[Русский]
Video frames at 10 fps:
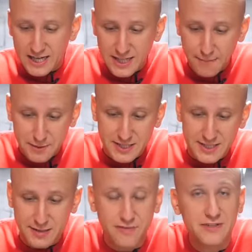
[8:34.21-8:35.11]
Клапан
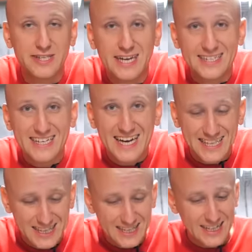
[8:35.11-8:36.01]
системы вентиляции
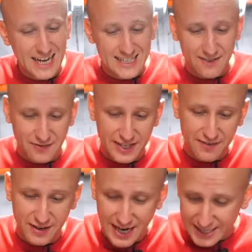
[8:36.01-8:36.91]
картерных газов
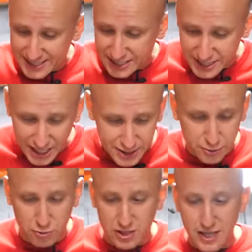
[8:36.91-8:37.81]
является
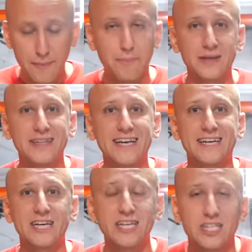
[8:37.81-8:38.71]
частью клапанной
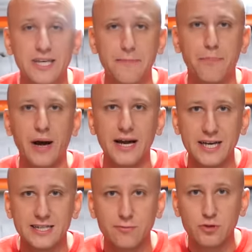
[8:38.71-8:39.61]
крышки,
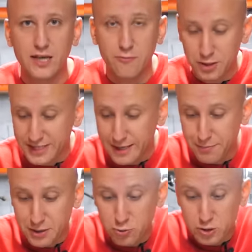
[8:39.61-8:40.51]
поэтому завод не
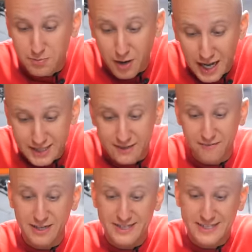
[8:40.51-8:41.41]

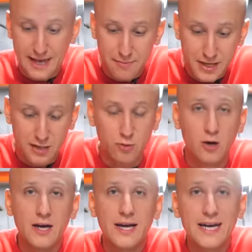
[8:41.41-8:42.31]
предусматривает
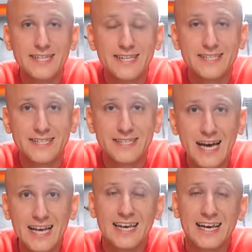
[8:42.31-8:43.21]
замену этой
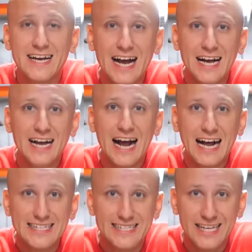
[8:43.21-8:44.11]
детали как
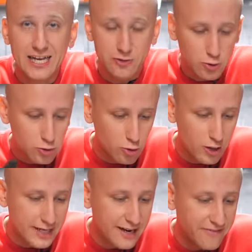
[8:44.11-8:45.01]
отдельную,
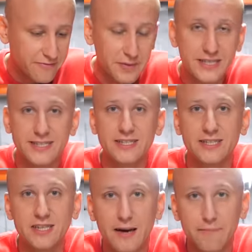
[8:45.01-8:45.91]
только вместе
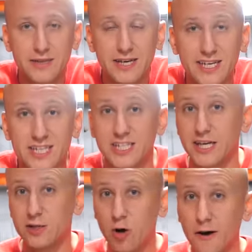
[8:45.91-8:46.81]
с клапанной
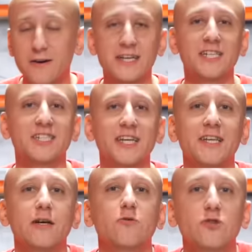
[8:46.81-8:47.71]
крышкой. Но
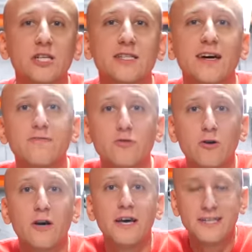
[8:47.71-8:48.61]
решение уже
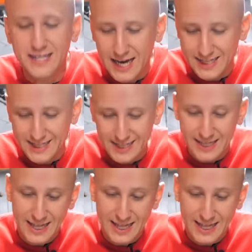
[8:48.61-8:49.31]
давно найдено.